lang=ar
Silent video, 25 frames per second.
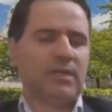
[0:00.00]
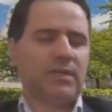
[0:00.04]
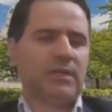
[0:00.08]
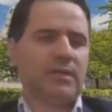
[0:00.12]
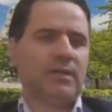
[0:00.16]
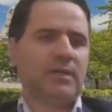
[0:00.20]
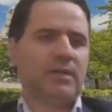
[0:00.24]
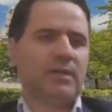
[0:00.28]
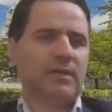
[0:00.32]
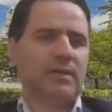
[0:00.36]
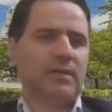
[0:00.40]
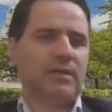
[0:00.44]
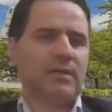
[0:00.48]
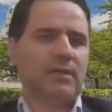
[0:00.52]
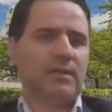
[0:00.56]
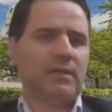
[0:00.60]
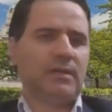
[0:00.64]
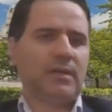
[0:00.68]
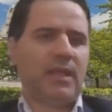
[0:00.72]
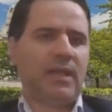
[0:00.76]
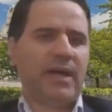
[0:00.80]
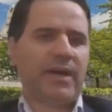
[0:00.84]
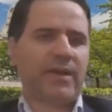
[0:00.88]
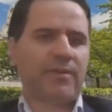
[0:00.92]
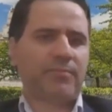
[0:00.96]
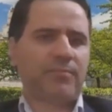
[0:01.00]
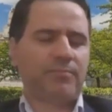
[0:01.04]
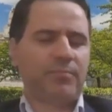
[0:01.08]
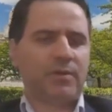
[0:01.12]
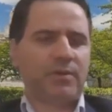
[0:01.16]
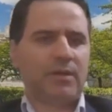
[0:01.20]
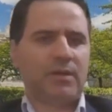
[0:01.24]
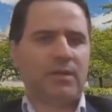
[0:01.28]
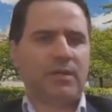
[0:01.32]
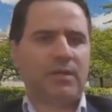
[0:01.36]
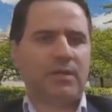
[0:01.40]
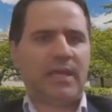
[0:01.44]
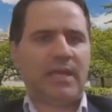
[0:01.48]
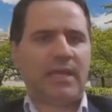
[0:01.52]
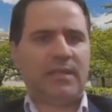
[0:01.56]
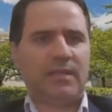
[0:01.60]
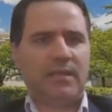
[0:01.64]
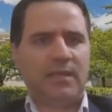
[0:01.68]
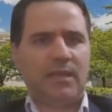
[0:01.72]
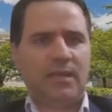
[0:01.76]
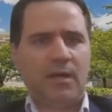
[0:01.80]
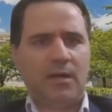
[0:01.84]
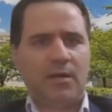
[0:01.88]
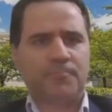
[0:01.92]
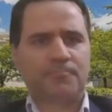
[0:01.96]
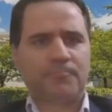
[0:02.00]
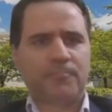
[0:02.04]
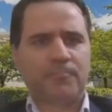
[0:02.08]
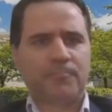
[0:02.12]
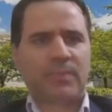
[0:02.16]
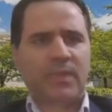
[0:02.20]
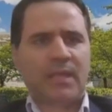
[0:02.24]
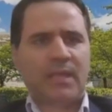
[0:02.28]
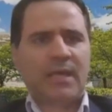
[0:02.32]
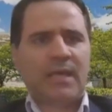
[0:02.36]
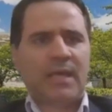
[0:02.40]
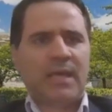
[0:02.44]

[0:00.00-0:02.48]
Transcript: آه، الحرب الاهليه